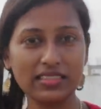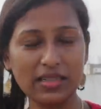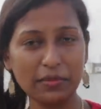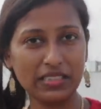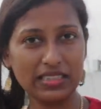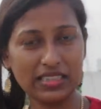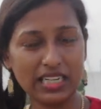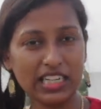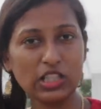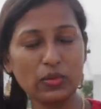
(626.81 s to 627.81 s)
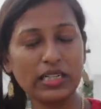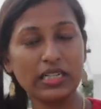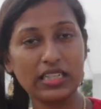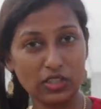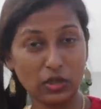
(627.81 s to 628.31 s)
நம்ம தலை தொ
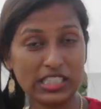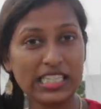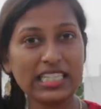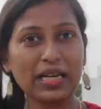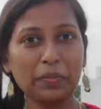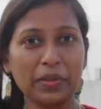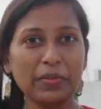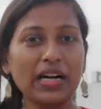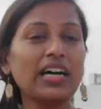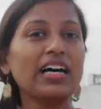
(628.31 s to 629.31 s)
தொடச்சதுக்கப்புறமா